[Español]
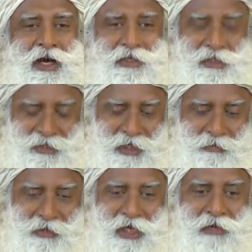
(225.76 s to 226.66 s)
Al mismo
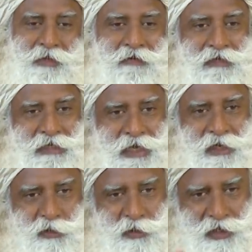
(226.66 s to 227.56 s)
tiempo,
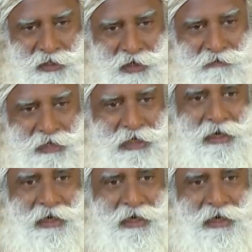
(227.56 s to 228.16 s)
calculará